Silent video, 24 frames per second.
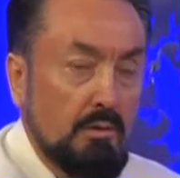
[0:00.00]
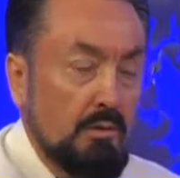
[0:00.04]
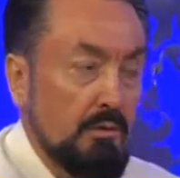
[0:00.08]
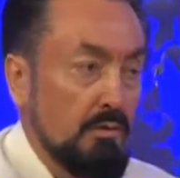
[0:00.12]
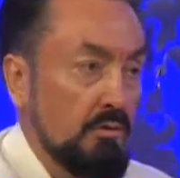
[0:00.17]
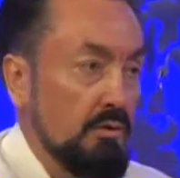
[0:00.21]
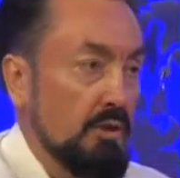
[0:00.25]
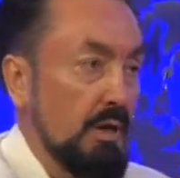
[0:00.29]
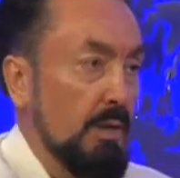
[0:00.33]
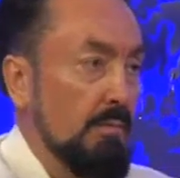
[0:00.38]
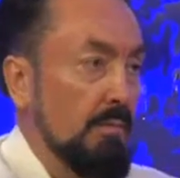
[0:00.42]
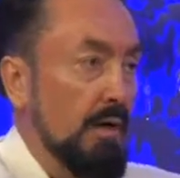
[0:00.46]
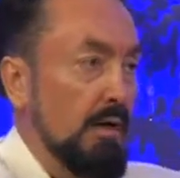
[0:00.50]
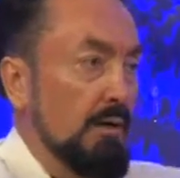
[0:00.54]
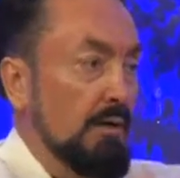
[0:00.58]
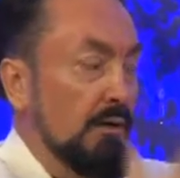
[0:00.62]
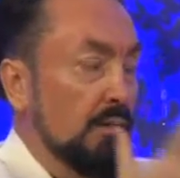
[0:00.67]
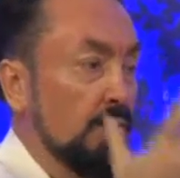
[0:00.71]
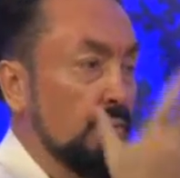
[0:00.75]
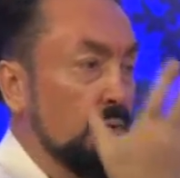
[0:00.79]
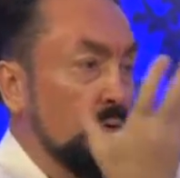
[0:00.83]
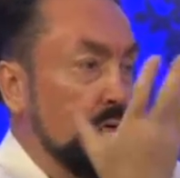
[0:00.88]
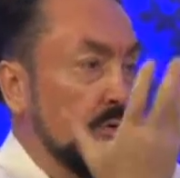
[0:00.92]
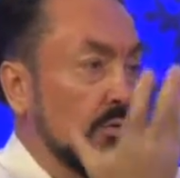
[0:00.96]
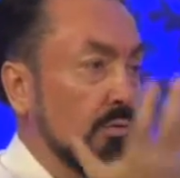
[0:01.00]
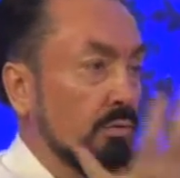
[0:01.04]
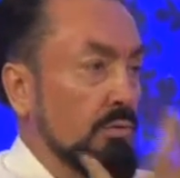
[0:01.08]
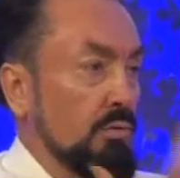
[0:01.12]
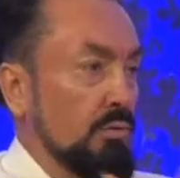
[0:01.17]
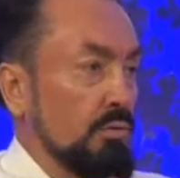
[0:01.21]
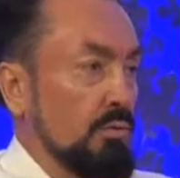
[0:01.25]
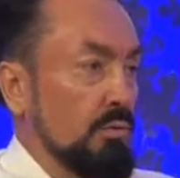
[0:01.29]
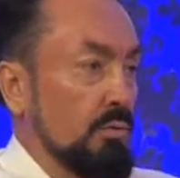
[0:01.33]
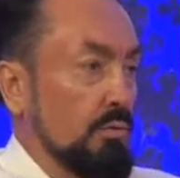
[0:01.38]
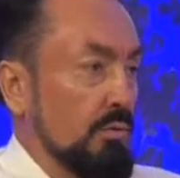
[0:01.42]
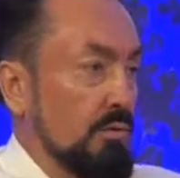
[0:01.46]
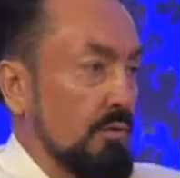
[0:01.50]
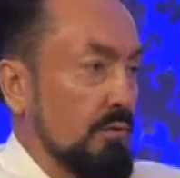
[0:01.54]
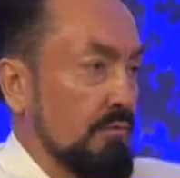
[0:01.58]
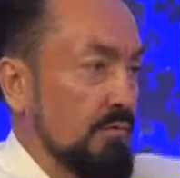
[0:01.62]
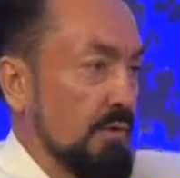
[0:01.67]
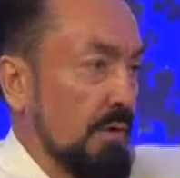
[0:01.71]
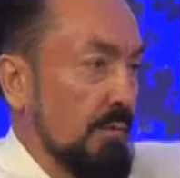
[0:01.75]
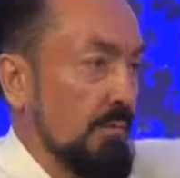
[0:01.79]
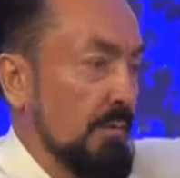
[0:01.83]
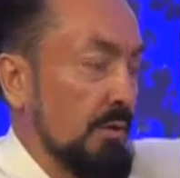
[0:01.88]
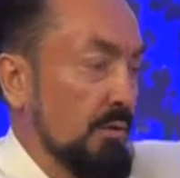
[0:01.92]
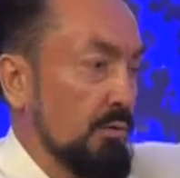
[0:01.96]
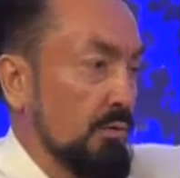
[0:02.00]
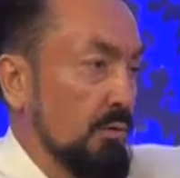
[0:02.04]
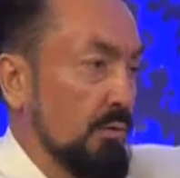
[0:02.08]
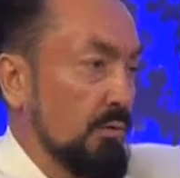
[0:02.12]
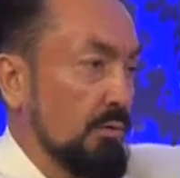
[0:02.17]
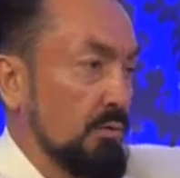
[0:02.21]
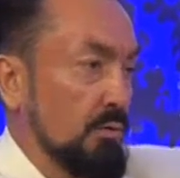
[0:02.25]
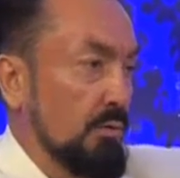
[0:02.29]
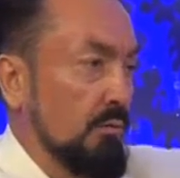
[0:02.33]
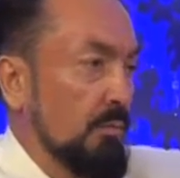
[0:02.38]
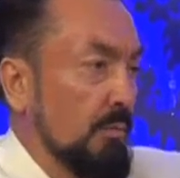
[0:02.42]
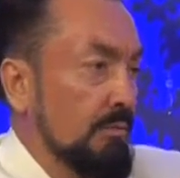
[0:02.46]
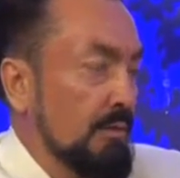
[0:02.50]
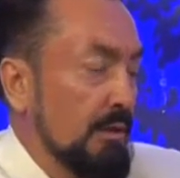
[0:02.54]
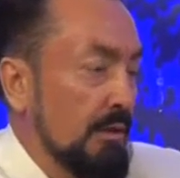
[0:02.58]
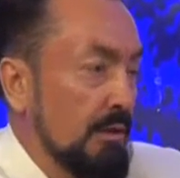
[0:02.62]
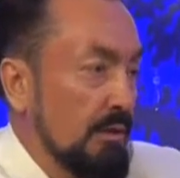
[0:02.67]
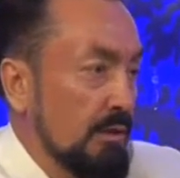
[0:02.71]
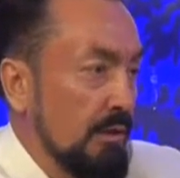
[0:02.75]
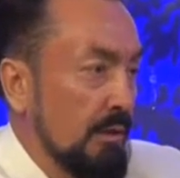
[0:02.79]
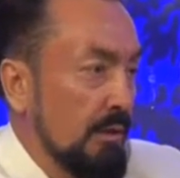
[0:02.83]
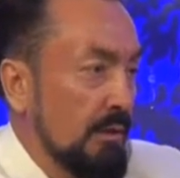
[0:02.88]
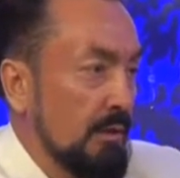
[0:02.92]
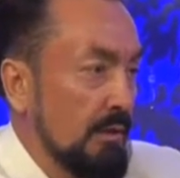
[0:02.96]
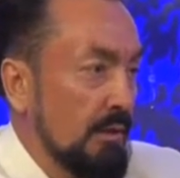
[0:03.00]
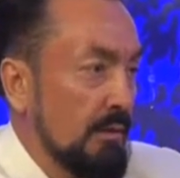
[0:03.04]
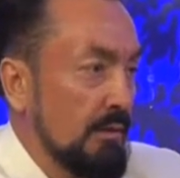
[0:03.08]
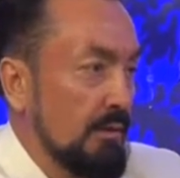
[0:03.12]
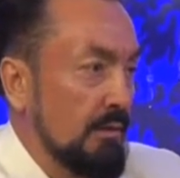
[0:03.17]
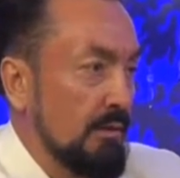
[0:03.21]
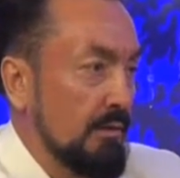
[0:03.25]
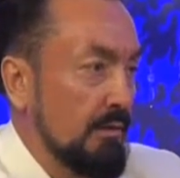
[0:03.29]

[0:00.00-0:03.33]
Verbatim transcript: Cemalinin görüntüsü, sırf cemalinin görüntüsünü mü hapsedecekler?